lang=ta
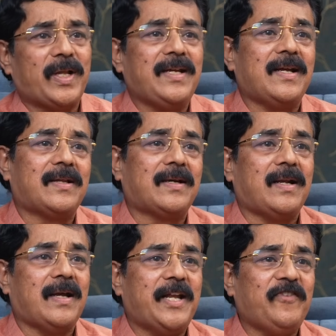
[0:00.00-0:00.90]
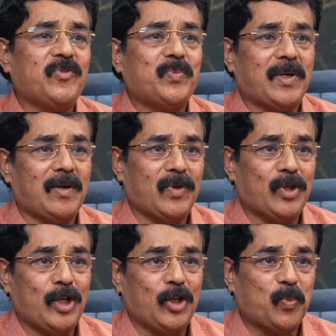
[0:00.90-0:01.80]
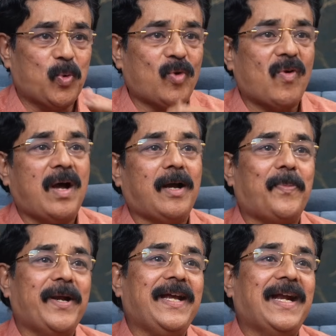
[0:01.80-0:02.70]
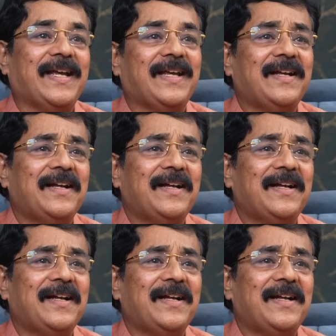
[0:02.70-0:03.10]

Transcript: தொடங்கி அதற்கான அறிவிப்புகள் வந்தோன்னே இந்த பூர்வாங்க பணிகளை